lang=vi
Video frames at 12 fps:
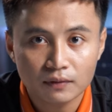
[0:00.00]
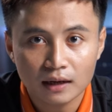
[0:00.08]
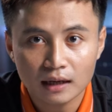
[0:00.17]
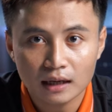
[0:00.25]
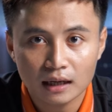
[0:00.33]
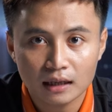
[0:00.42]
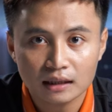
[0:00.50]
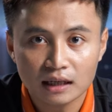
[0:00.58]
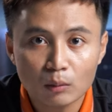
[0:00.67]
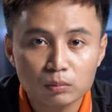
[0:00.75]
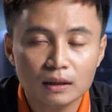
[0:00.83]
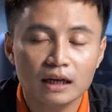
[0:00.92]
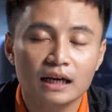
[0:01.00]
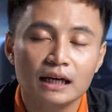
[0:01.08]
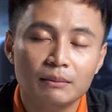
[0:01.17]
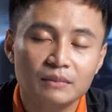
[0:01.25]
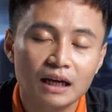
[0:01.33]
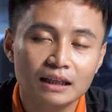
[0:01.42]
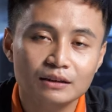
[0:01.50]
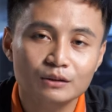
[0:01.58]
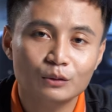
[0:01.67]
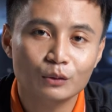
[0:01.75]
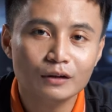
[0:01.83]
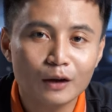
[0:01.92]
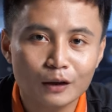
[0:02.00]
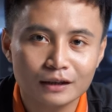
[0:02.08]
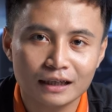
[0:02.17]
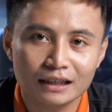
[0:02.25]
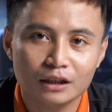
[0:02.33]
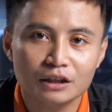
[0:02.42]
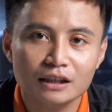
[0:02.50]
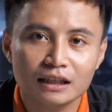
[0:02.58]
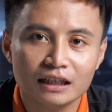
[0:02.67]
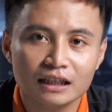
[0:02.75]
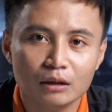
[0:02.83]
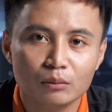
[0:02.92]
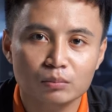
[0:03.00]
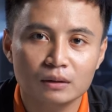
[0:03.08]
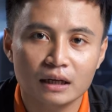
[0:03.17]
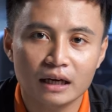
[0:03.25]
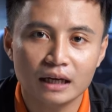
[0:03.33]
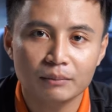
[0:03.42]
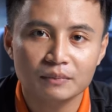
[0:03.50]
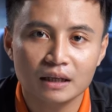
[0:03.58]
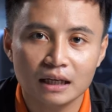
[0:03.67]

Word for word: và công nghệ âm thanh của lo này đó chính là cái công nghệ âm